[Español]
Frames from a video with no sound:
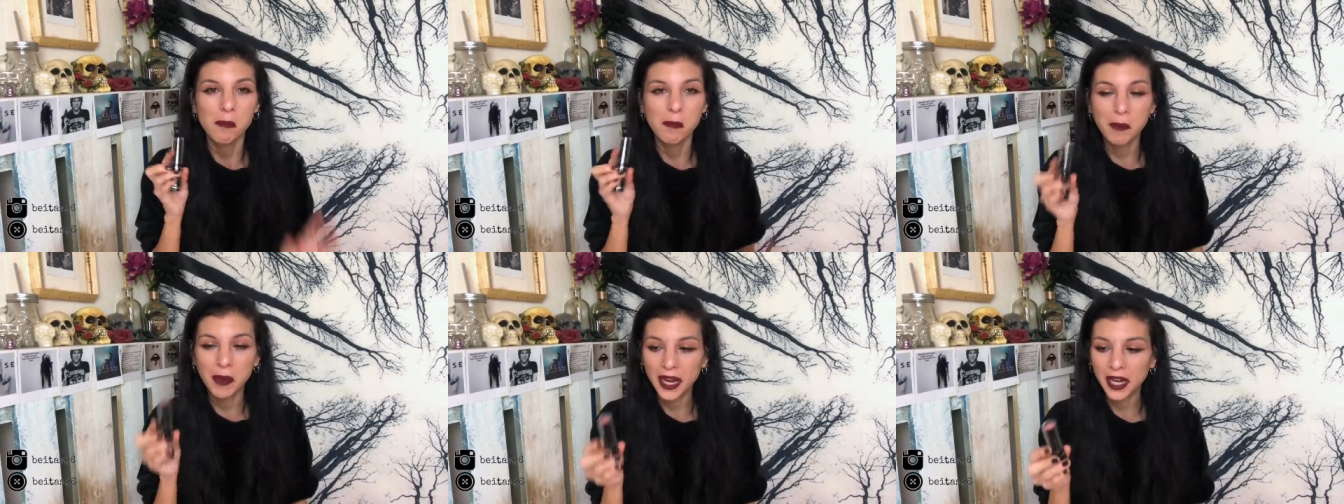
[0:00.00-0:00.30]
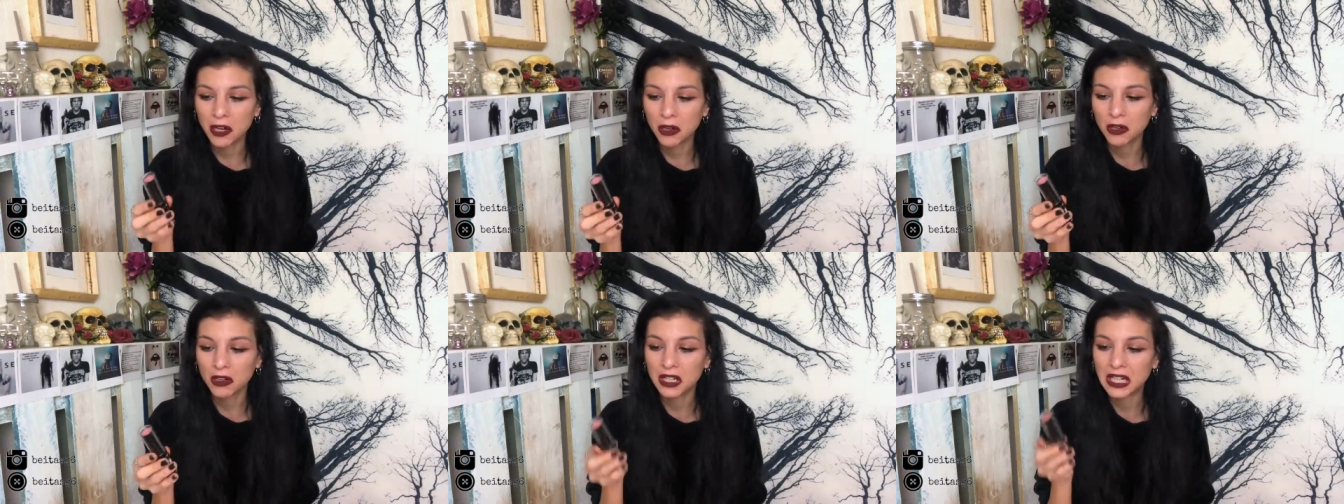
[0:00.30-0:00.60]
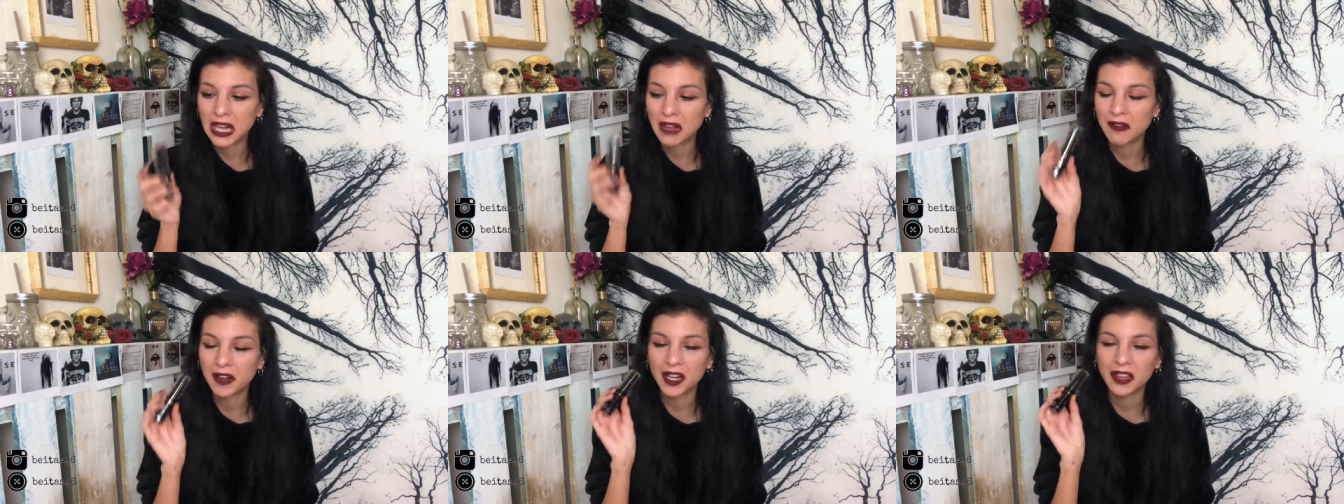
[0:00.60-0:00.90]
pero
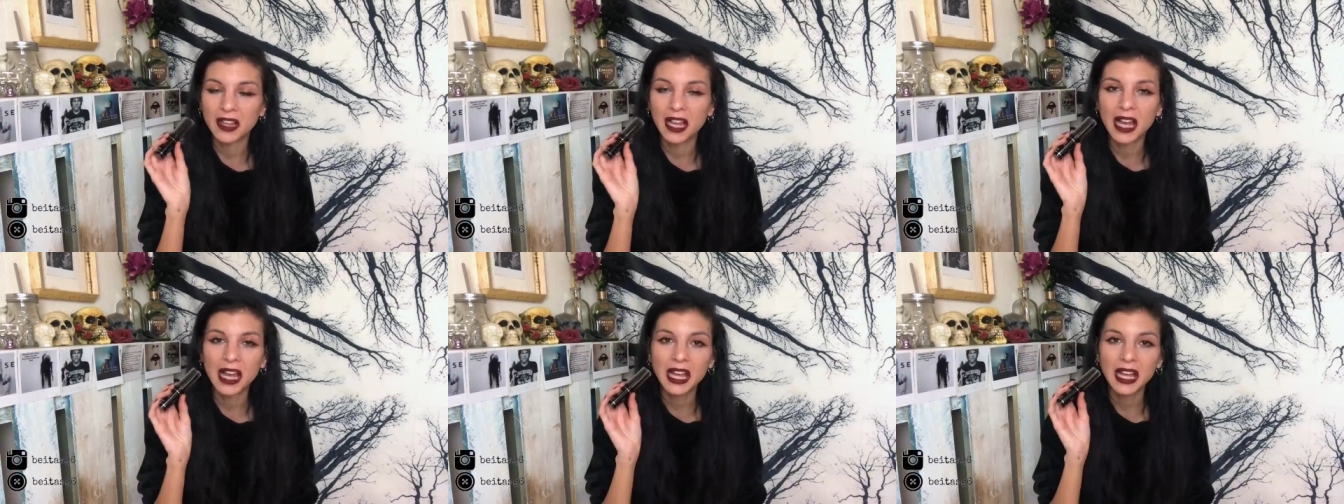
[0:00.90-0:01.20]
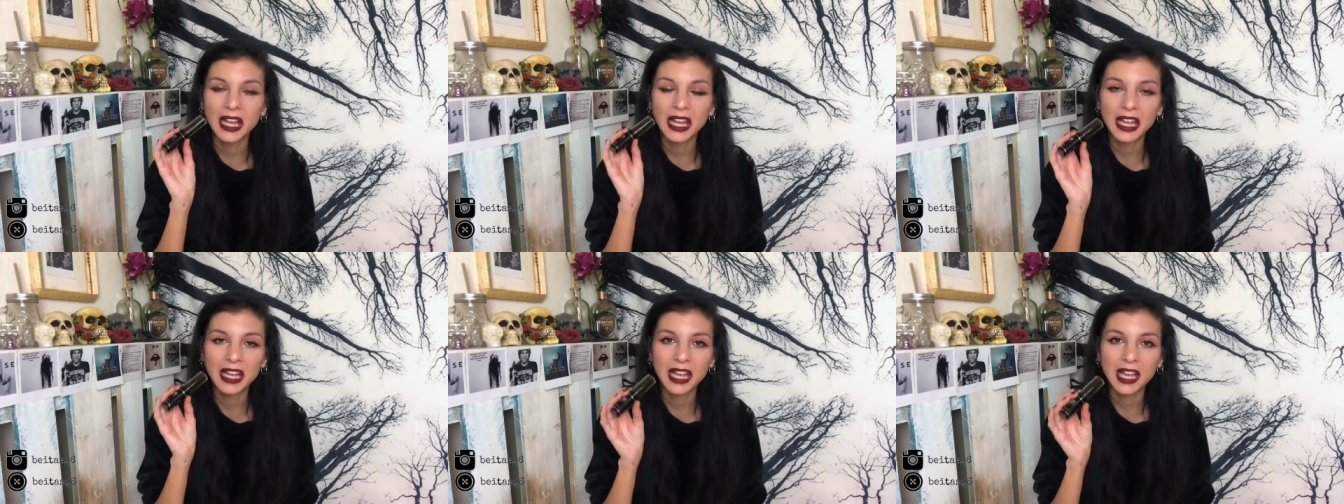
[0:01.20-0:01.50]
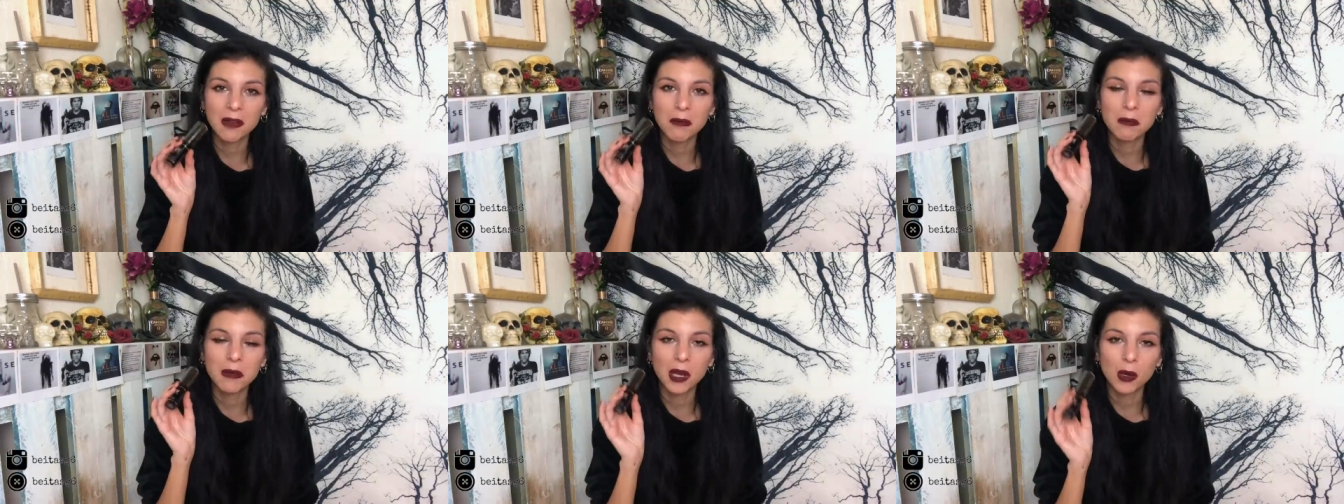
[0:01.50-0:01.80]
la verdad es
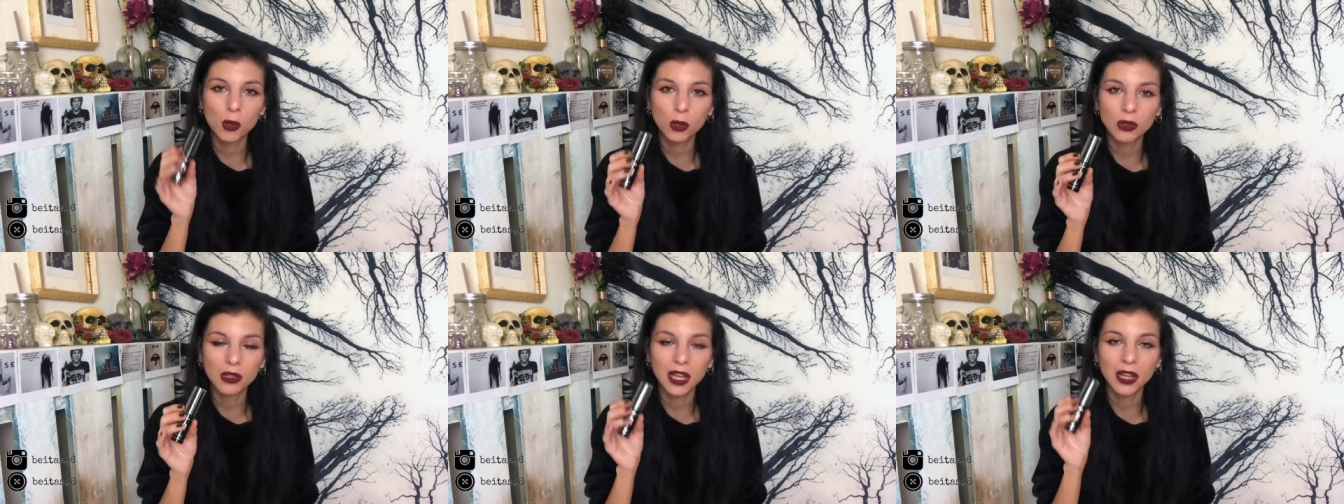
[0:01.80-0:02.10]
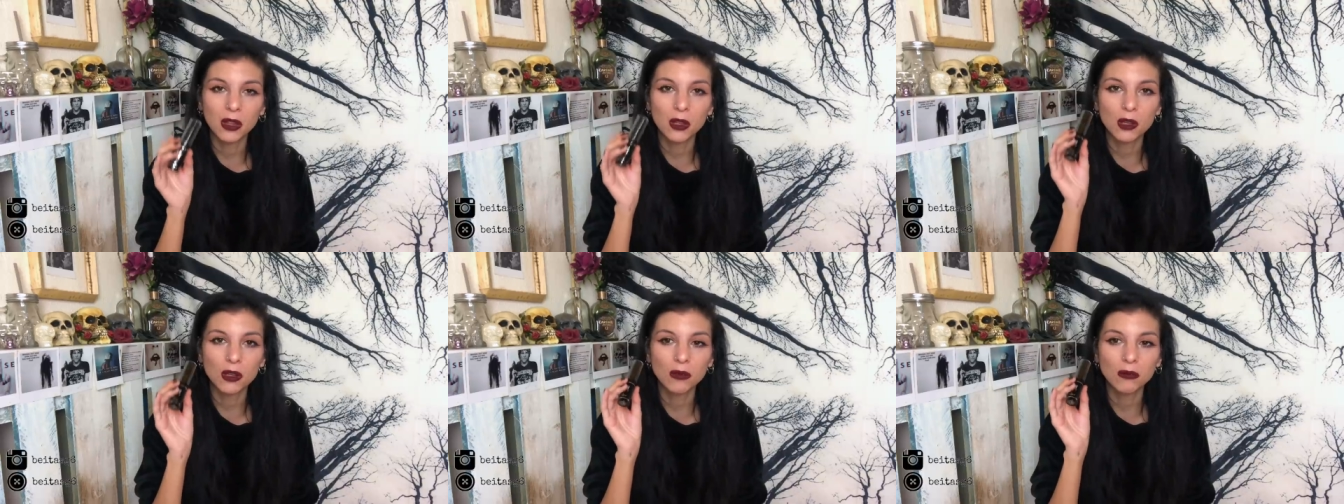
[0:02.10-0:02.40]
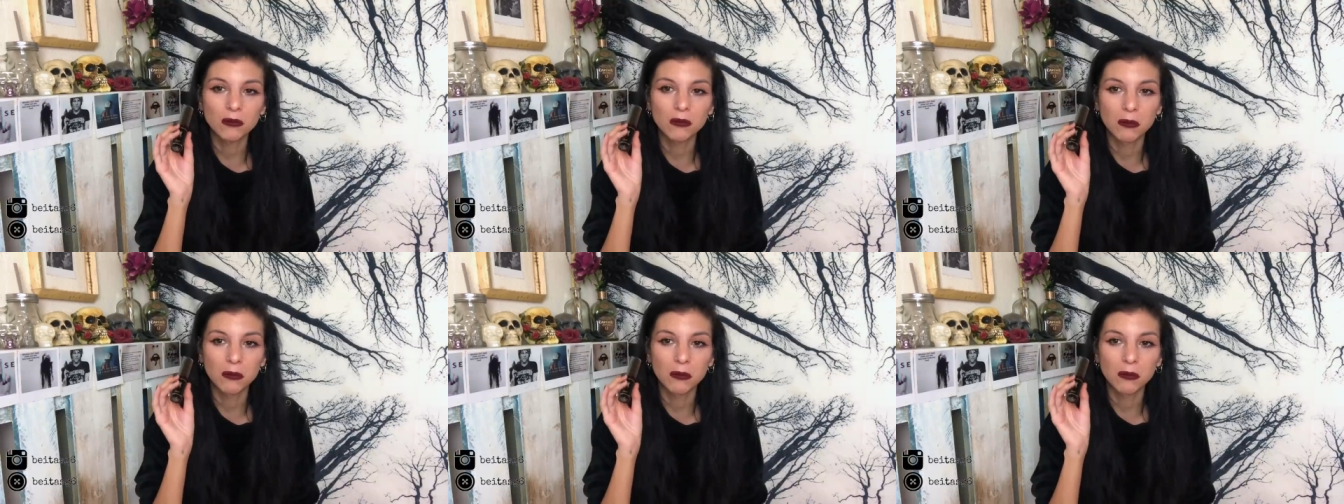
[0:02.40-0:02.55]
que me ha gustado